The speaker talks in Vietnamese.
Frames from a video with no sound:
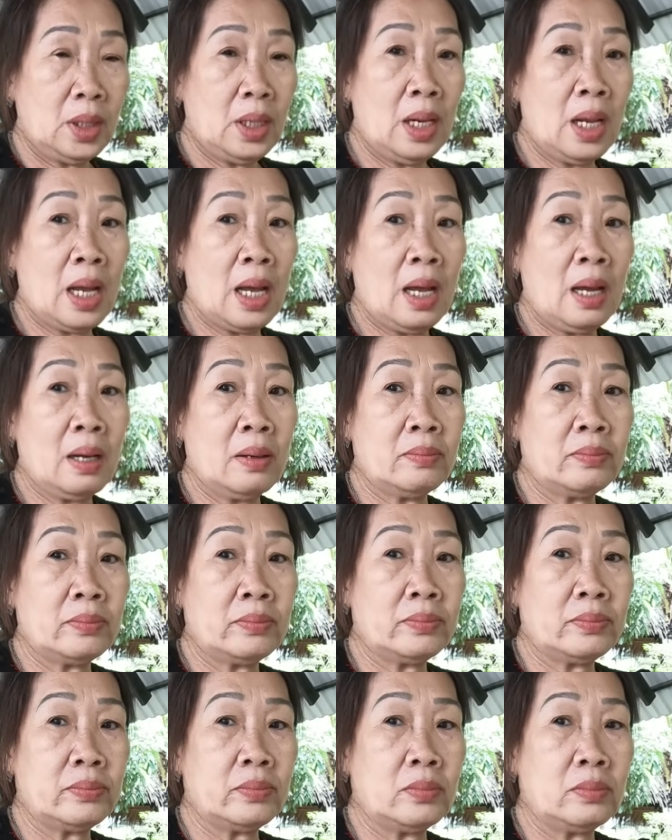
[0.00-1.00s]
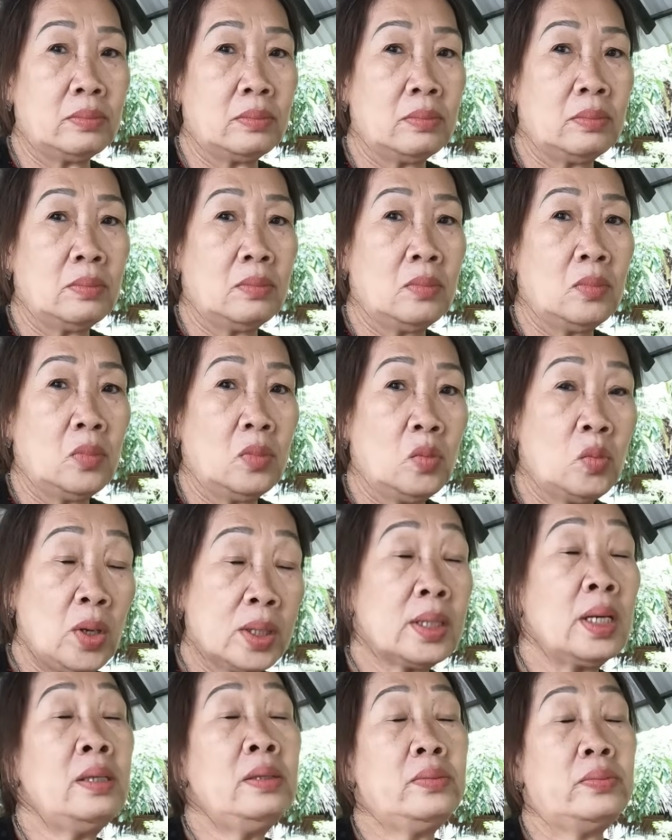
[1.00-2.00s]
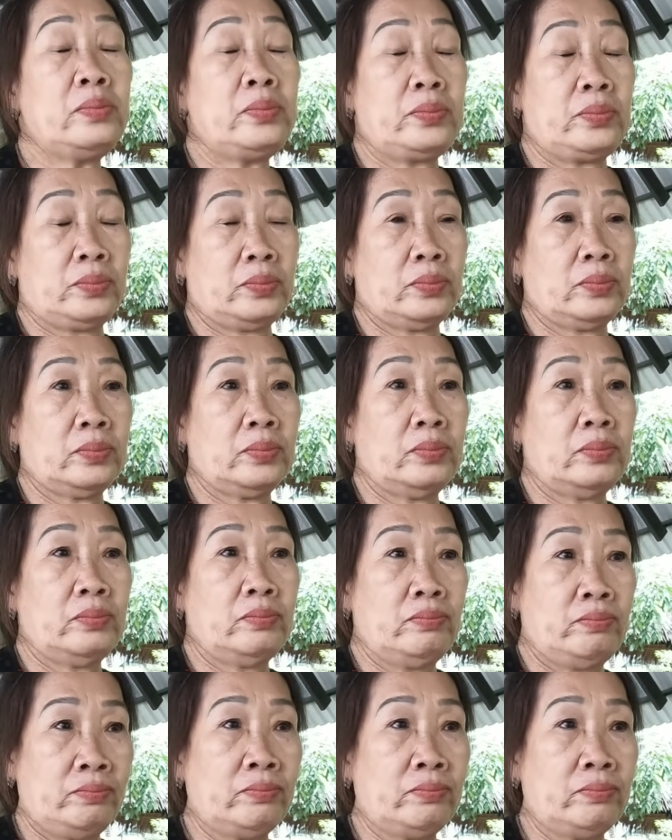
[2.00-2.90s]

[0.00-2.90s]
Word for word: và uy tín yeah.